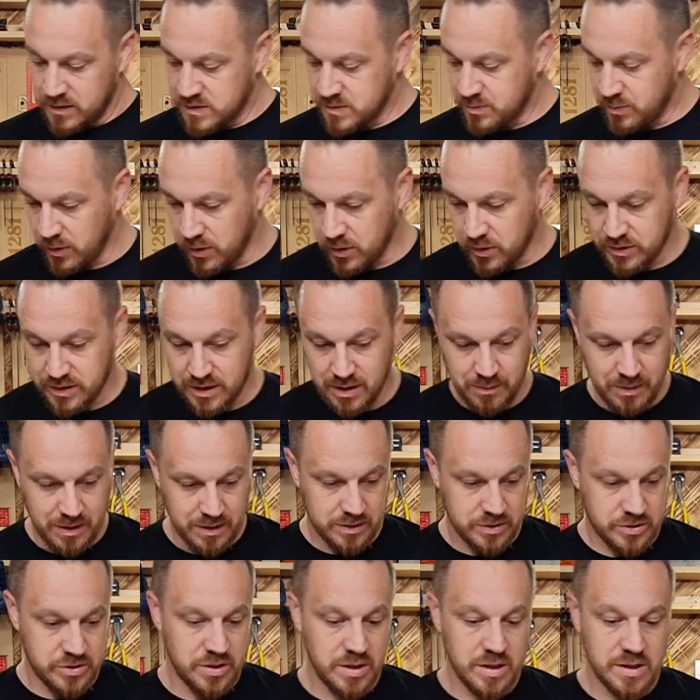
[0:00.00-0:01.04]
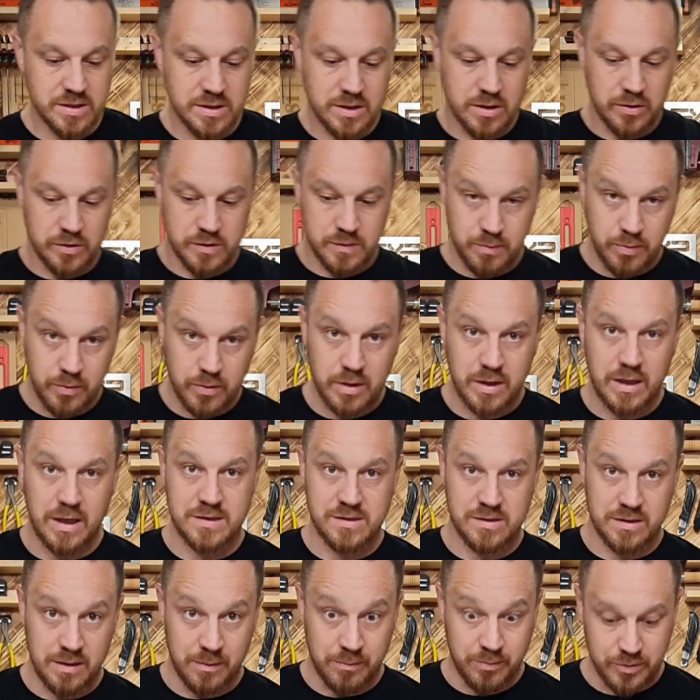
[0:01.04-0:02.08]
Spoko temat. Ścisk, rozpórka,
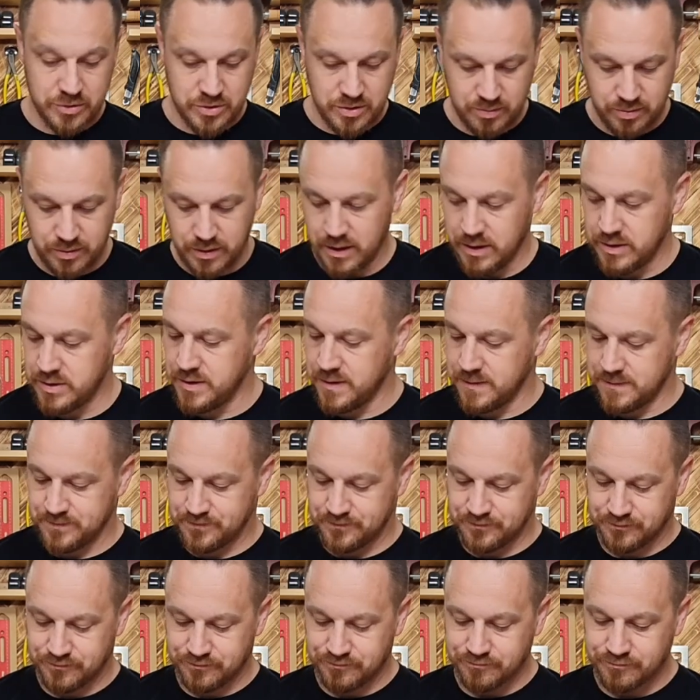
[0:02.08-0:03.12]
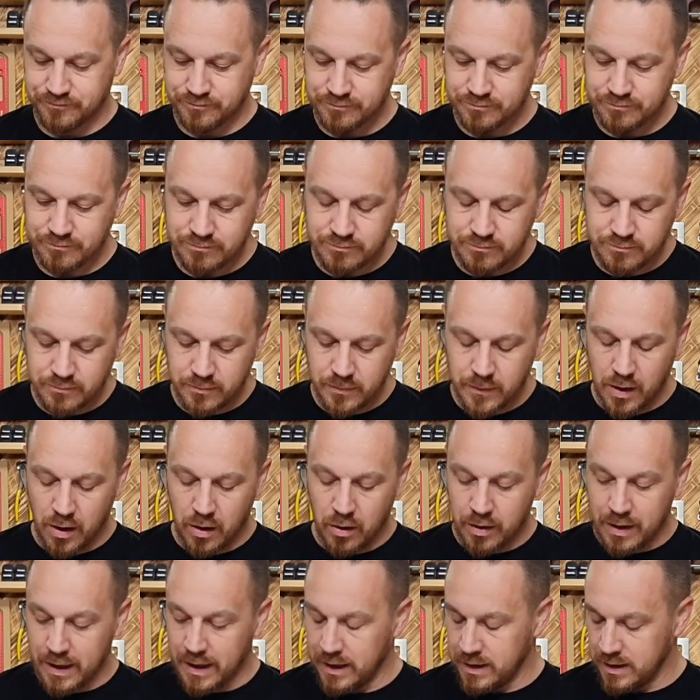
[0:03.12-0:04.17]
co tam potrzebujecie.
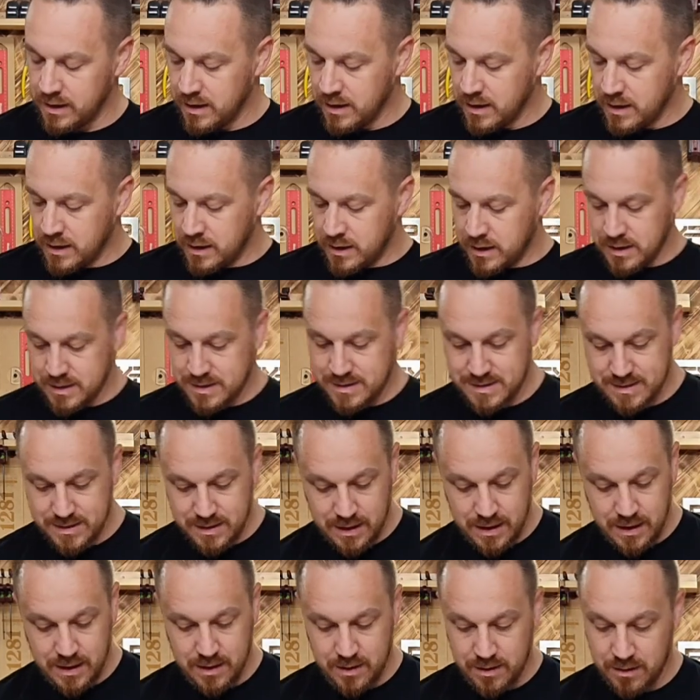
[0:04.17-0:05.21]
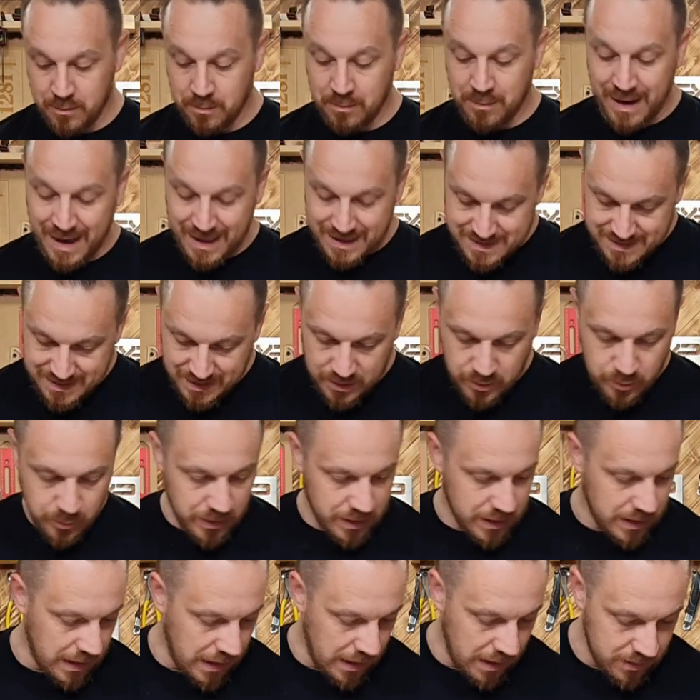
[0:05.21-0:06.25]
Ok, z Maxi
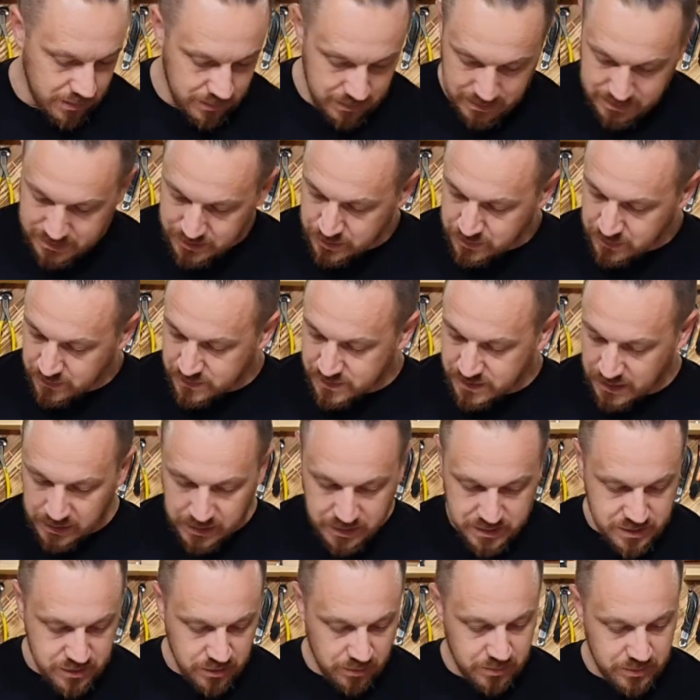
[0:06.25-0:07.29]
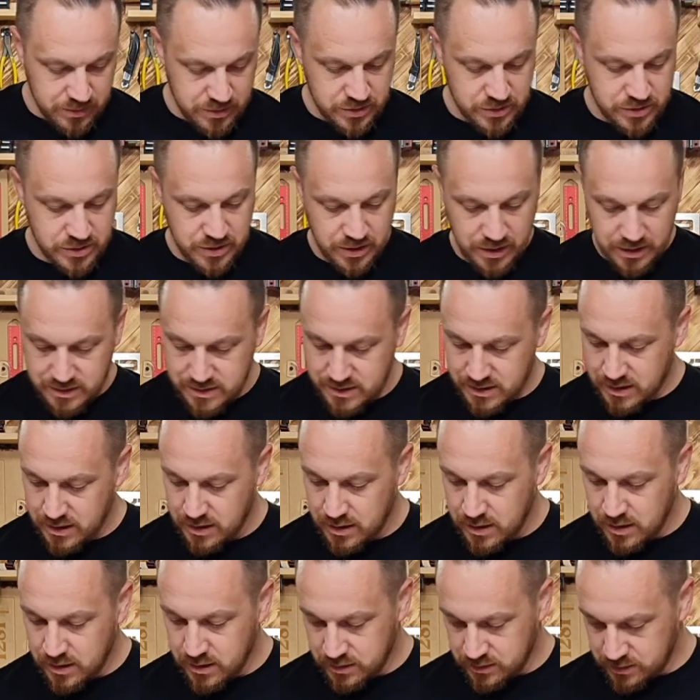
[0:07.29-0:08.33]
Quicka jesteśmy w stanie zrobić ścisk
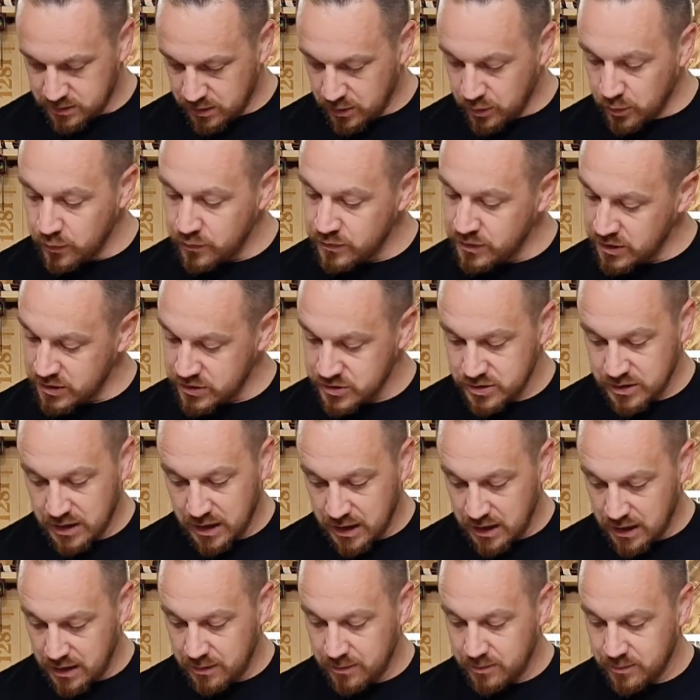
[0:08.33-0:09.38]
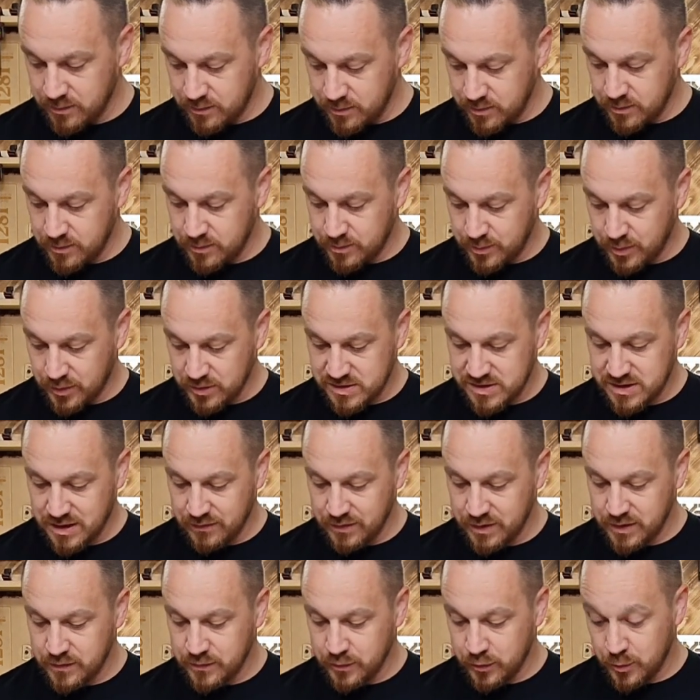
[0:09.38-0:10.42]
również na
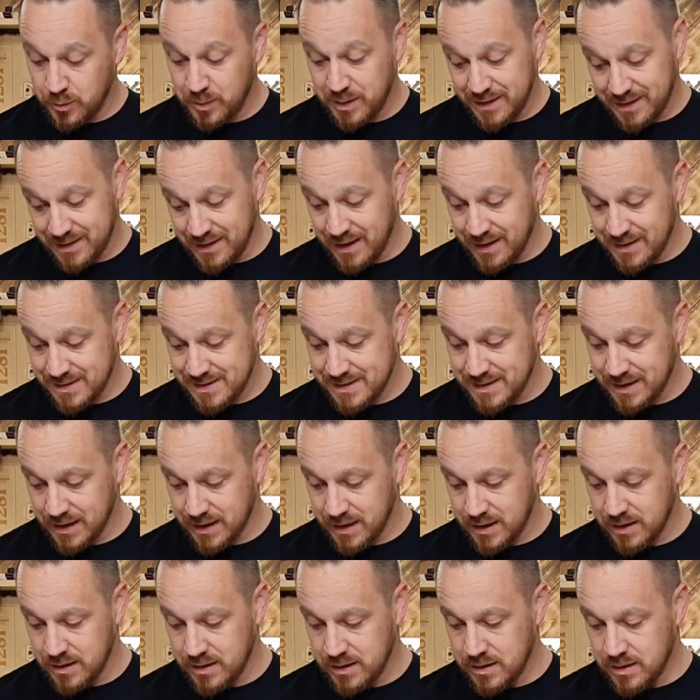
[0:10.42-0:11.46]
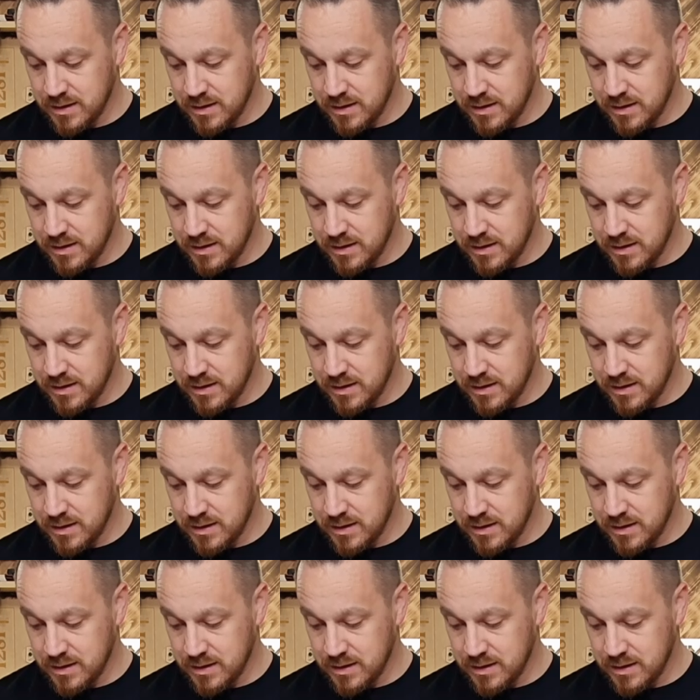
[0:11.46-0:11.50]
podstawie dwóch piętnastek.